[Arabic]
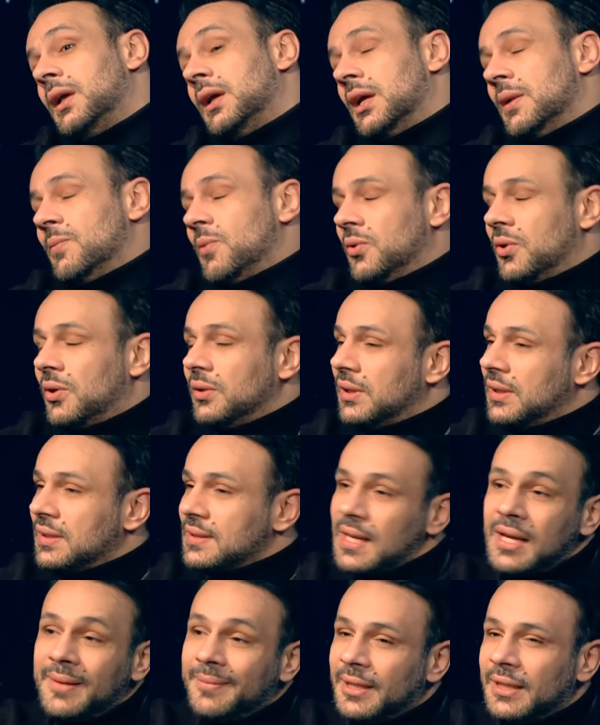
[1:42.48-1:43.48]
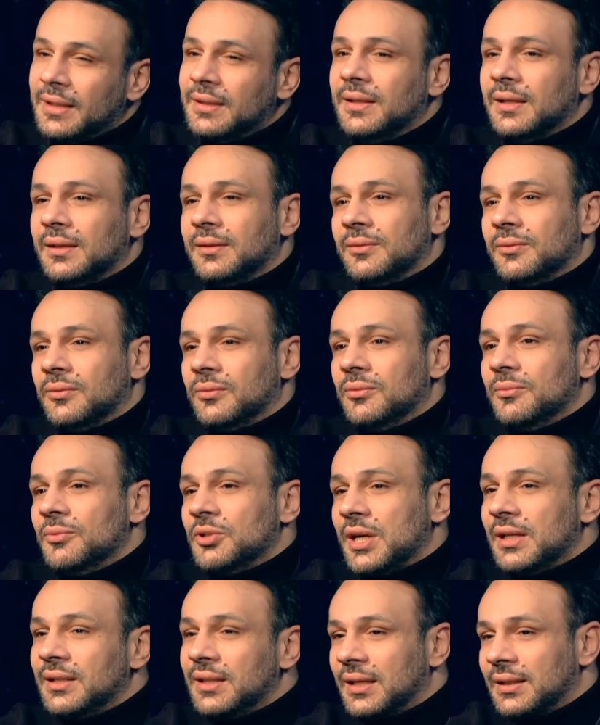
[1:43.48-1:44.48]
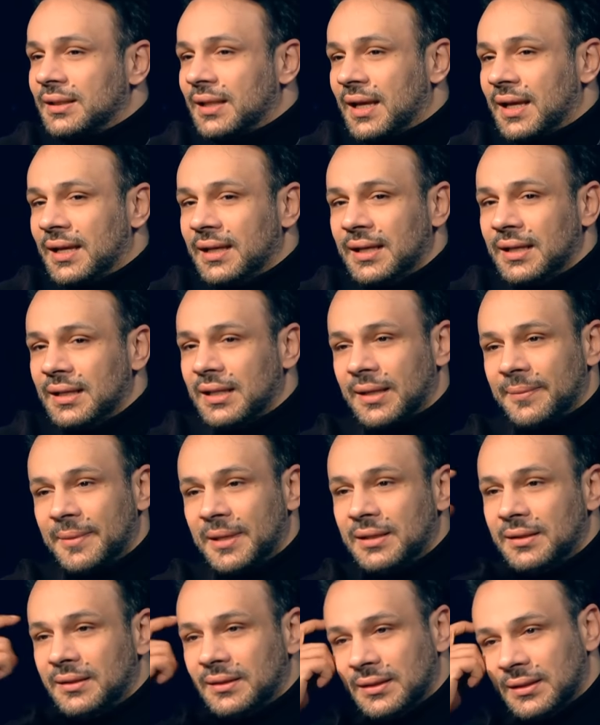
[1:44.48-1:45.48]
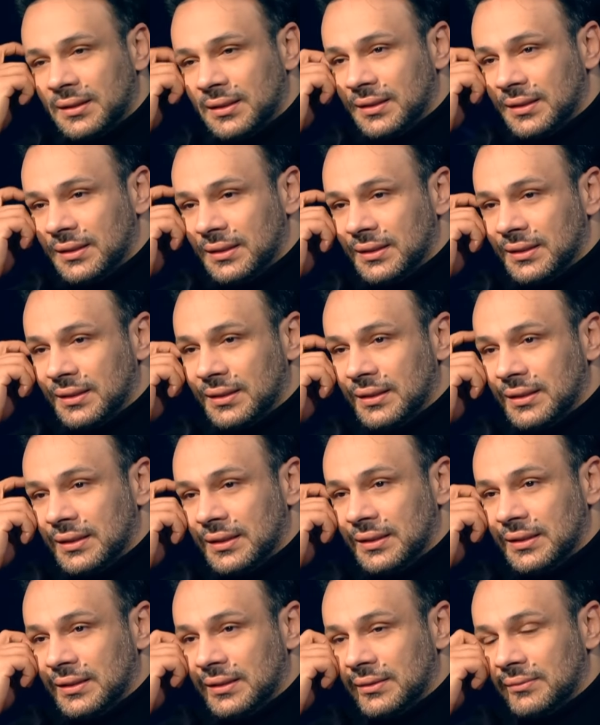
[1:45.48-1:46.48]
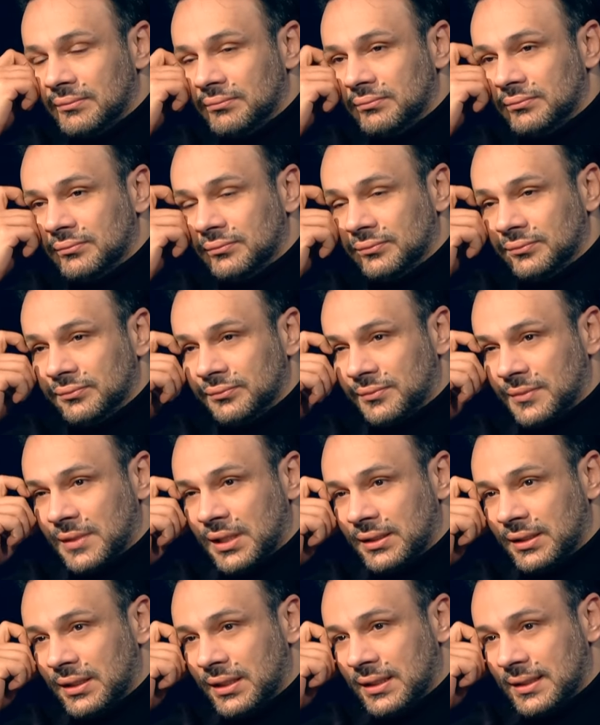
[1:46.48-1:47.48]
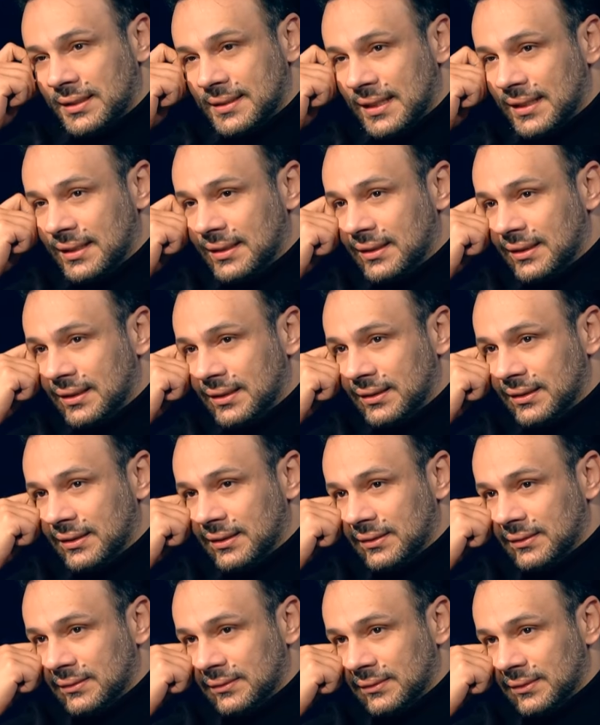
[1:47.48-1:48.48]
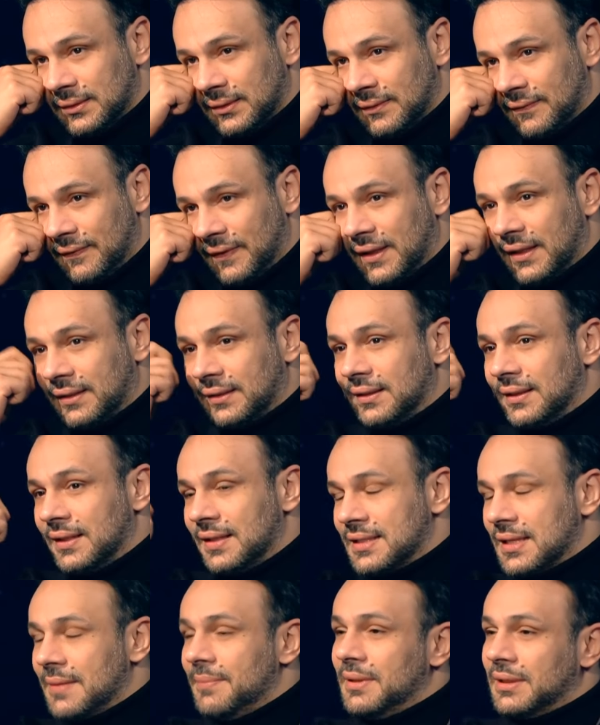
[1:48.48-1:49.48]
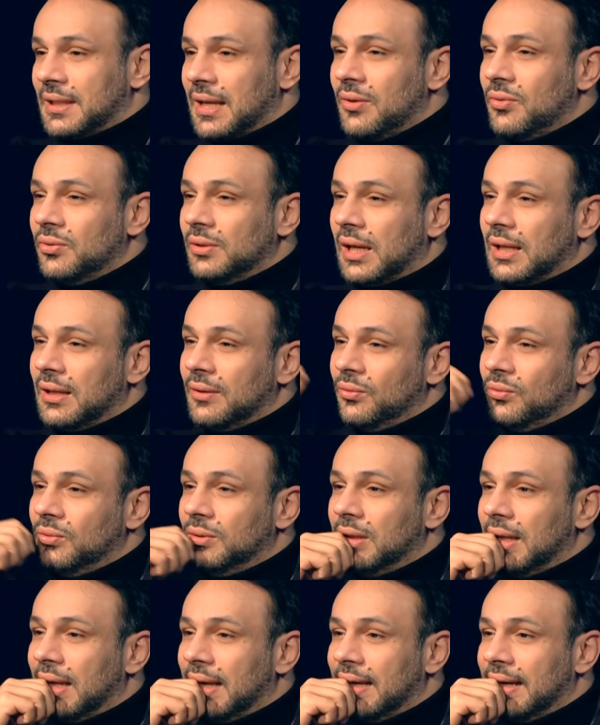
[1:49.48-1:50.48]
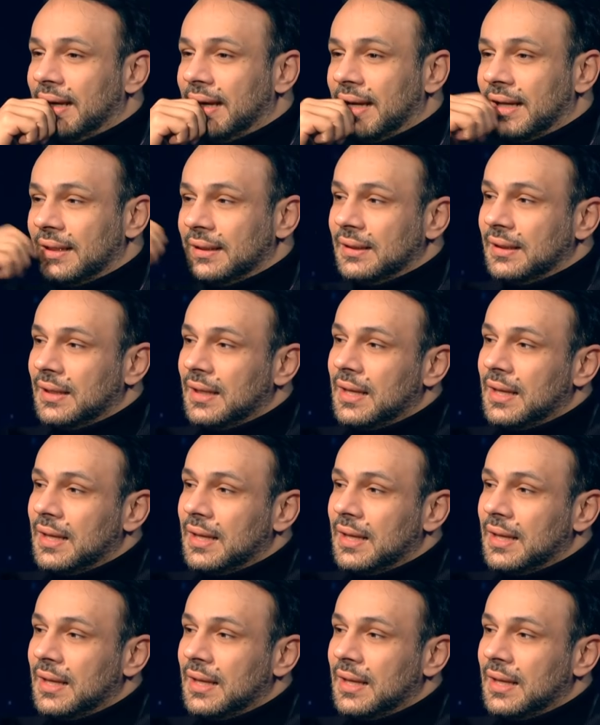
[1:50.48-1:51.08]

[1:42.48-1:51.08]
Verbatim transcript: الموضوع ده صعب جدا ومش قادر اتخيل كمان آه ان الانسان ان فكره ان الانسان بيتعود على وجود الحاجه يعني